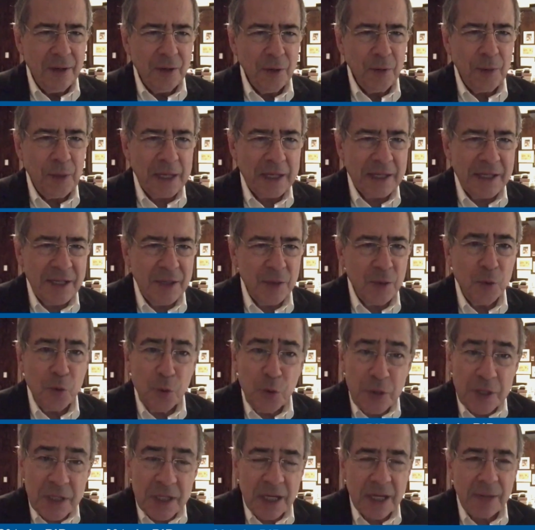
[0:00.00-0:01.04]
o Brasil
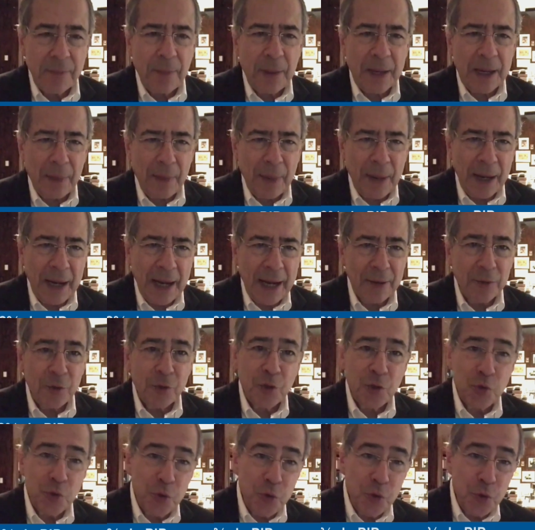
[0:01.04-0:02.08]
usa para pagar
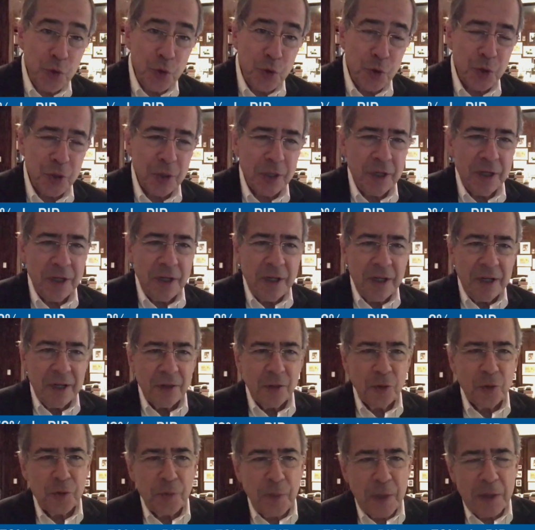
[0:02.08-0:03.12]
os juros
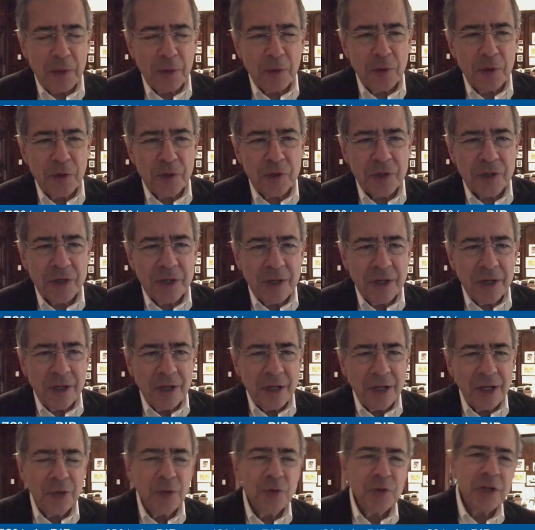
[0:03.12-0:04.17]
dos bancos
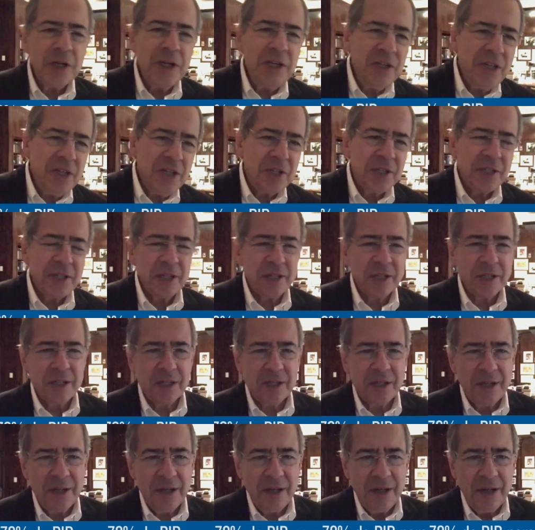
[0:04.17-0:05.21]
e dos
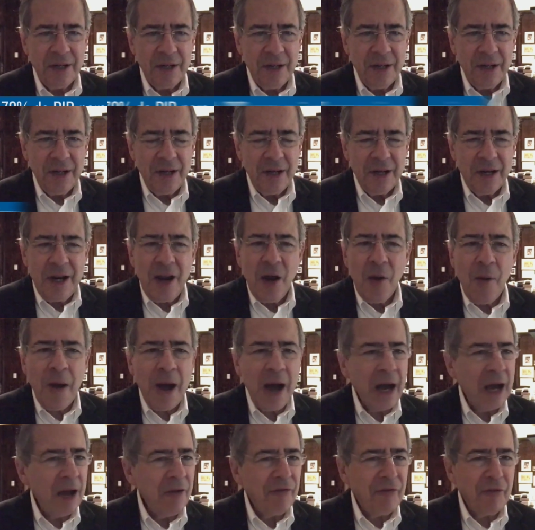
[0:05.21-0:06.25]
rentistas. Não
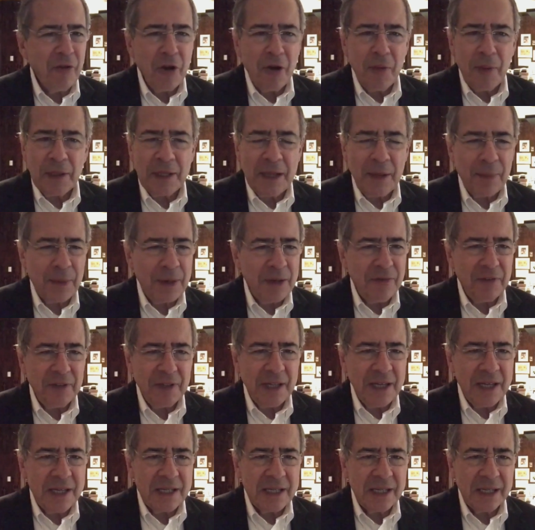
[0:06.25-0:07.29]
há reforma da
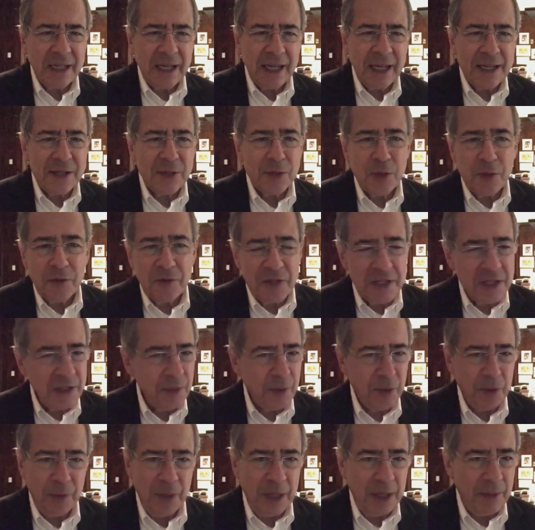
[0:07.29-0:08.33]
Previdência que resolva esse
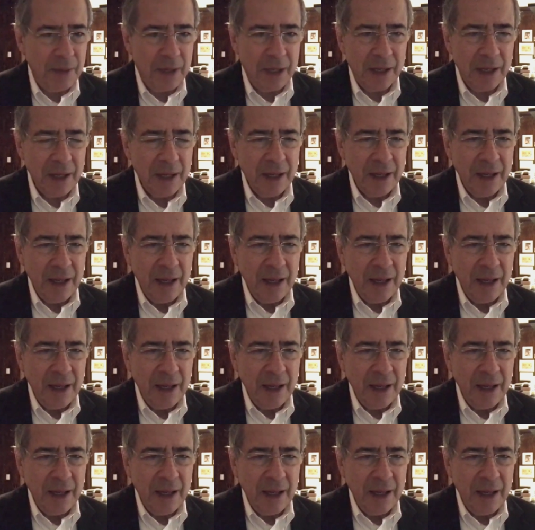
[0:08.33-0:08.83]
problema.